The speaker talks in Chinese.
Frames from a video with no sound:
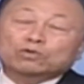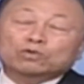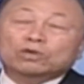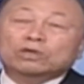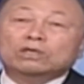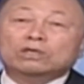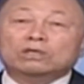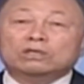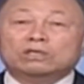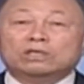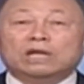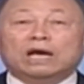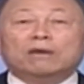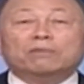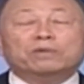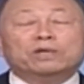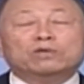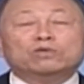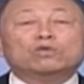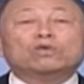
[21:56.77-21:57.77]
那么，如果
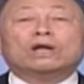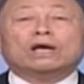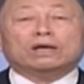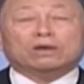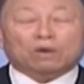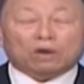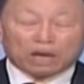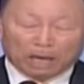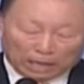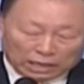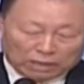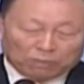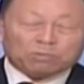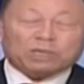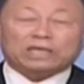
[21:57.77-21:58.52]
把粪